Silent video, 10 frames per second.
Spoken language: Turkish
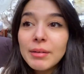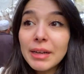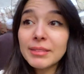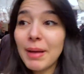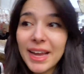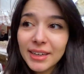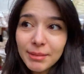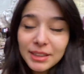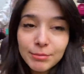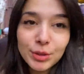Hani
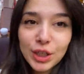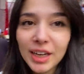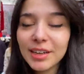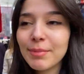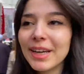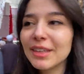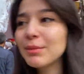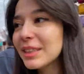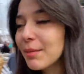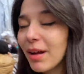beğenemedim bir şeyleri
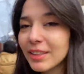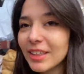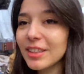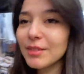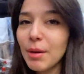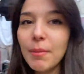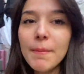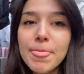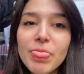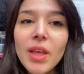beğenebilsem alacaktım ama
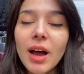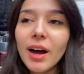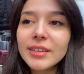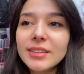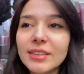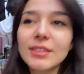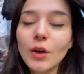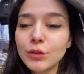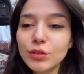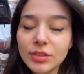artık
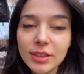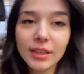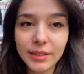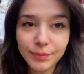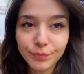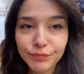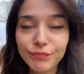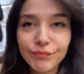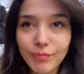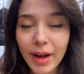400 lirayı
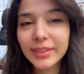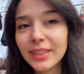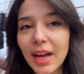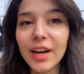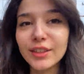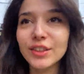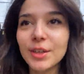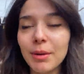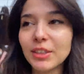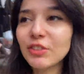mağazada
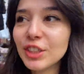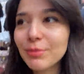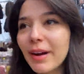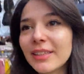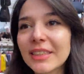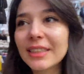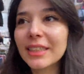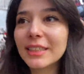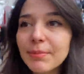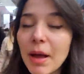harcayacağım. Alışveriş merkezine
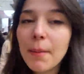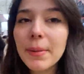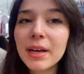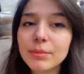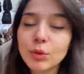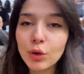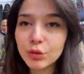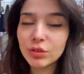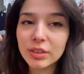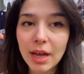gidip bakalım
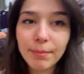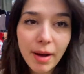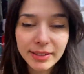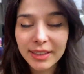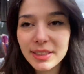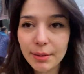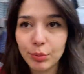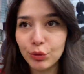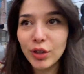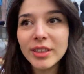400 lira mağazada ne
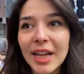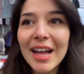bulacağız.